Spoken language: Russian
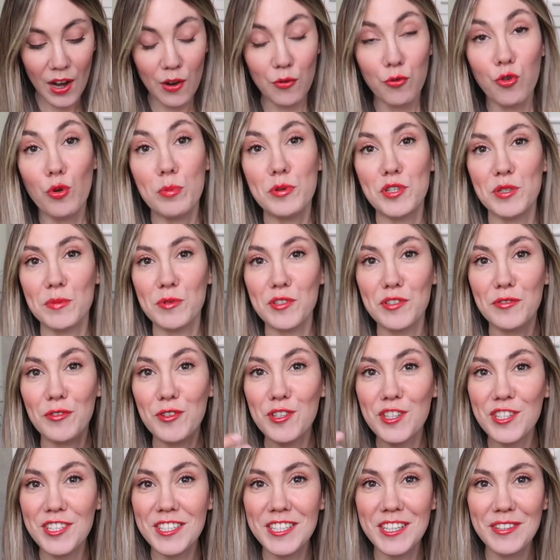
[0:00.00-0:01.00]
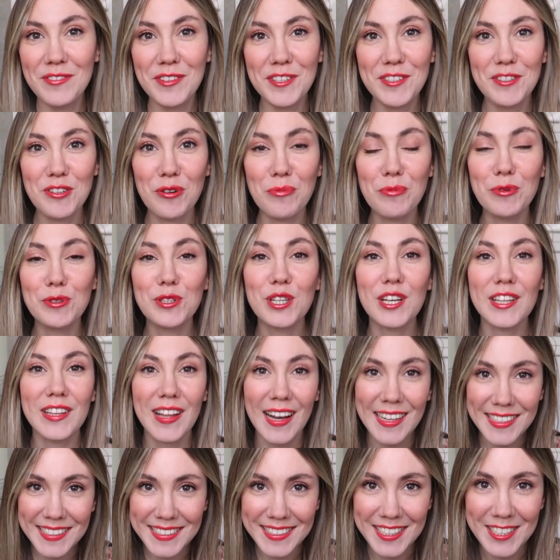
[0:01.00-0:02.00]
В общем, сегодняшнее видео будет
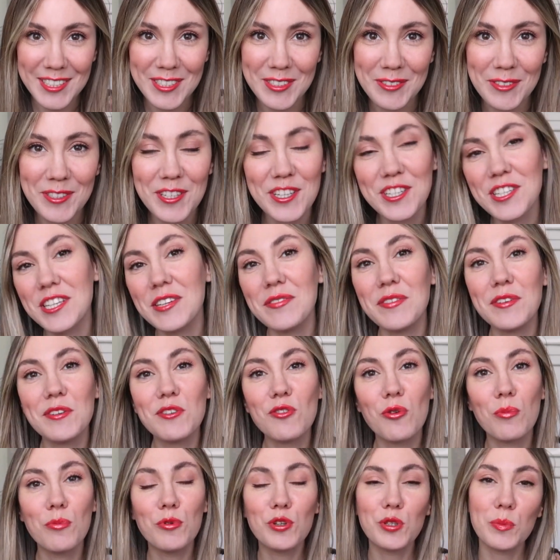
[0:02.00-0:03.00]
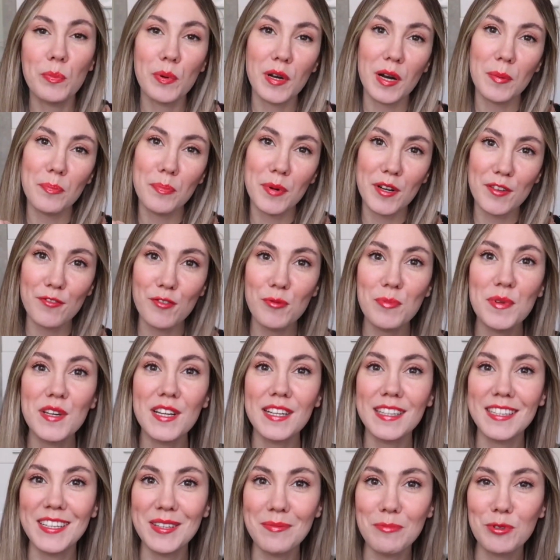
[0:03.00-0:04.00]
классное, сегодняшнее видео будет про
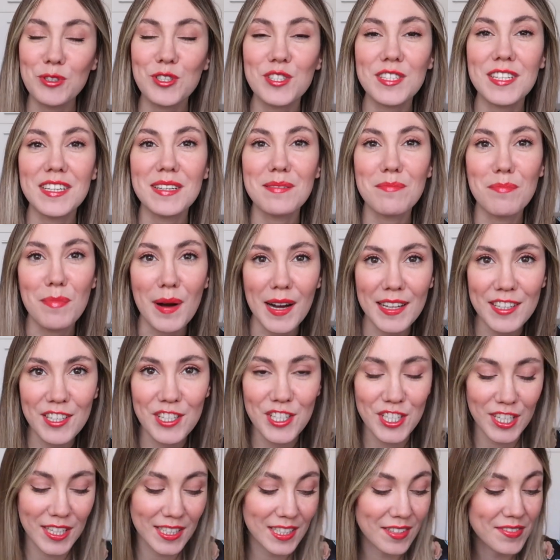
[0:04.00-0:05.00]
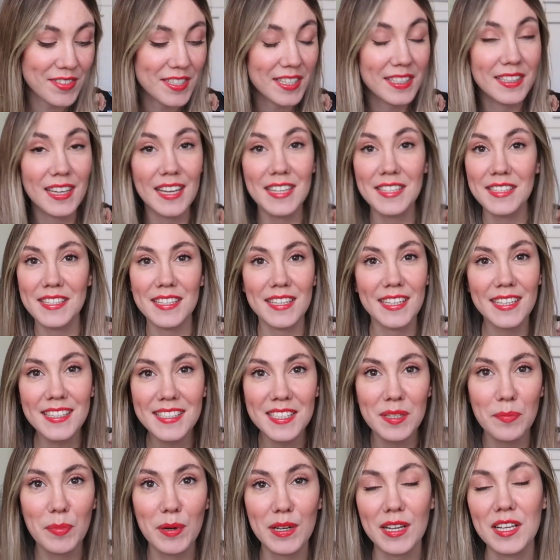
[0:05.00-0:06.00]
парфюмерные пустые баночки, это всегда
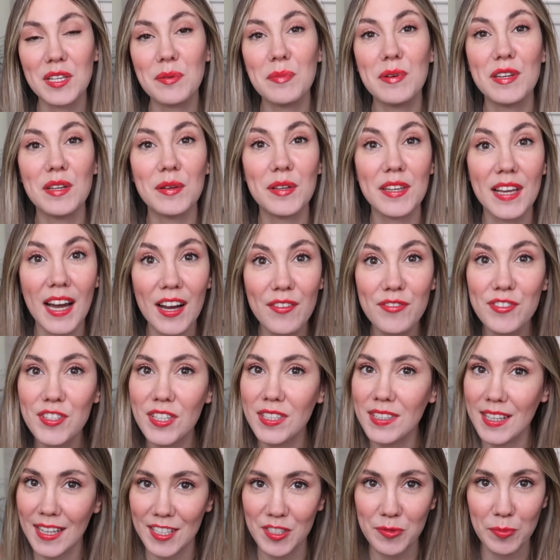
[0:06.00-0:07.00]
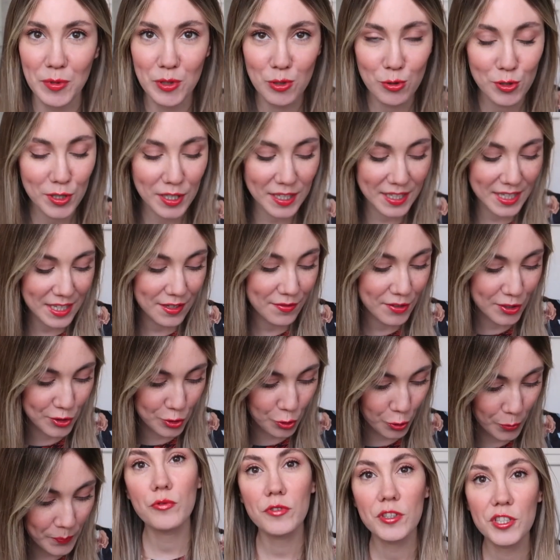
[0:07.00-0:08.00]
интересно, по крайней мере, я всегда смотрю такие
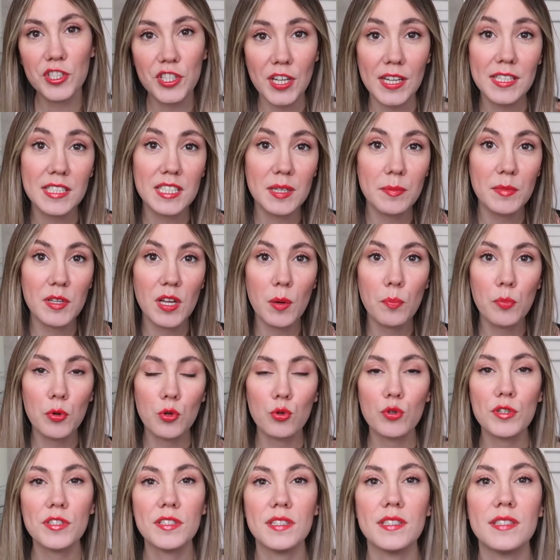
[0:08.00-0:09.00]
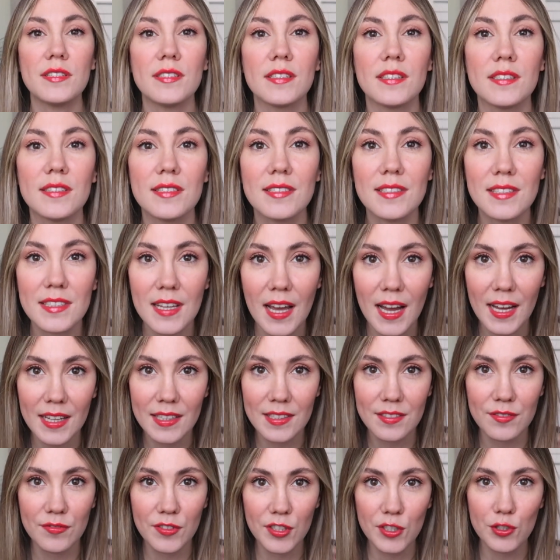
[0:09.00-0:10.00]
видео. Вы часто меня просите
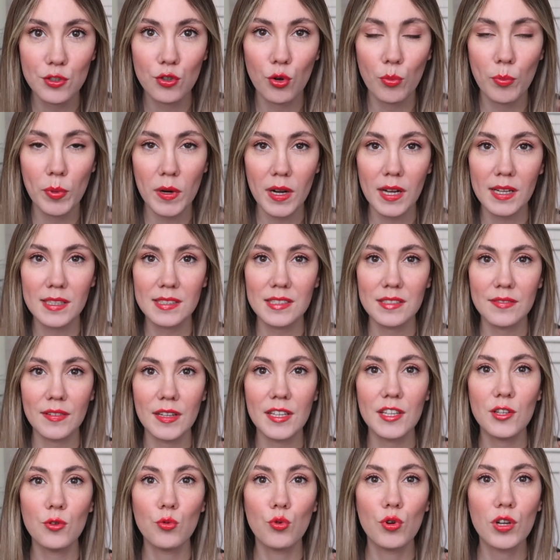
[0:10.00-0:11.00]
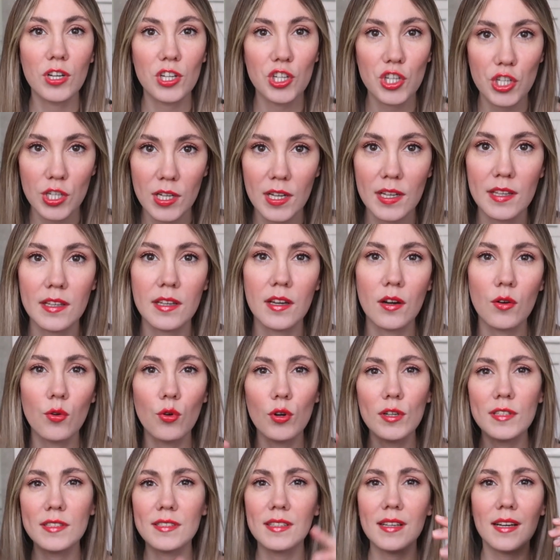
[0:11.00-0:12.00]
снять видео про свои украшения,
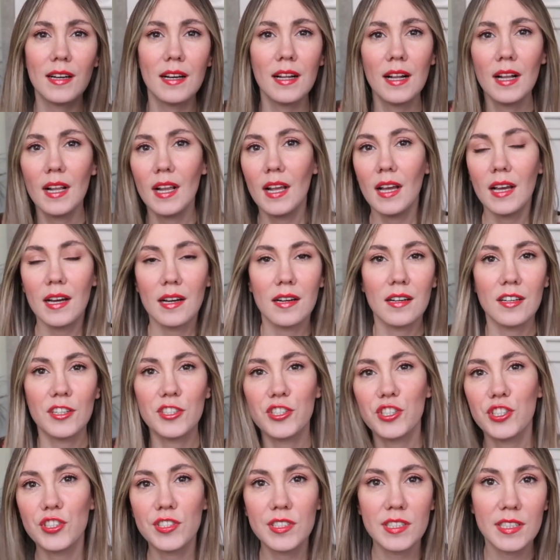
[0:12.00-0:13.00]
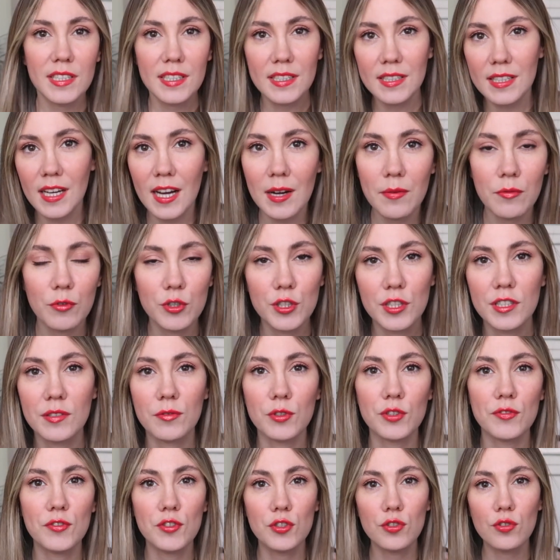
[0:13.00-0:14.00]
кольца, э, часы, там вот это
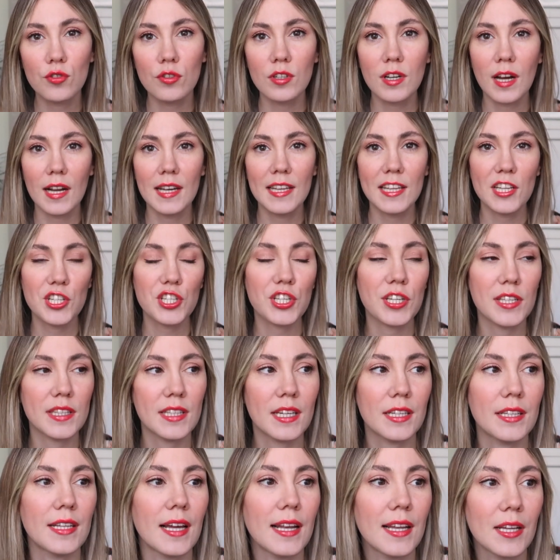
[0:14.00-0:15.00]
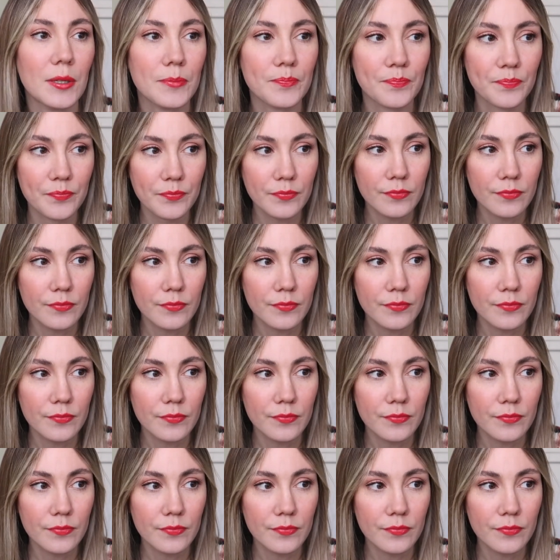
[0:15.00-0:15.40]
вот все, кольешки и так далее.